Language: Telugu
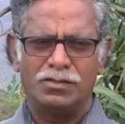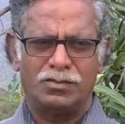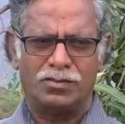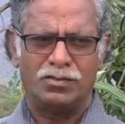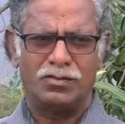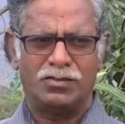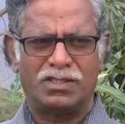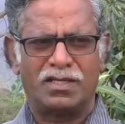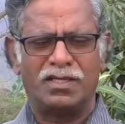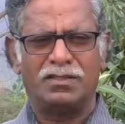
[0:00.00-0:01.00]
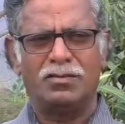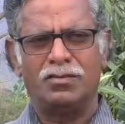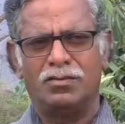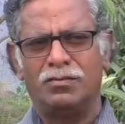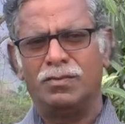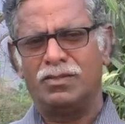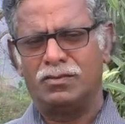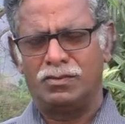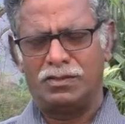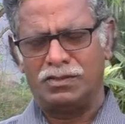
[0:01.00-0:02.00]
సో ఇతర రైతులు మేము
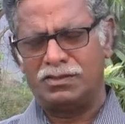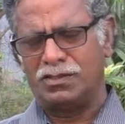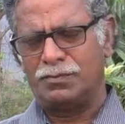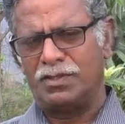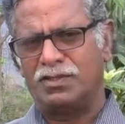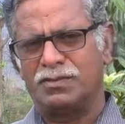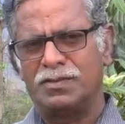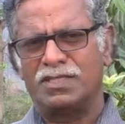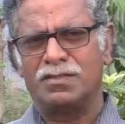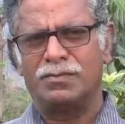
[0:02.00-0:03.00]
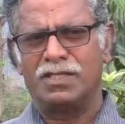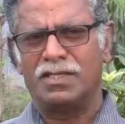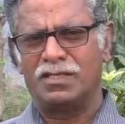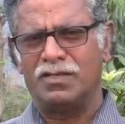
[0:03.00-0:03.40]
చెప్పిన ఇన్స్పిరేషన్ మీద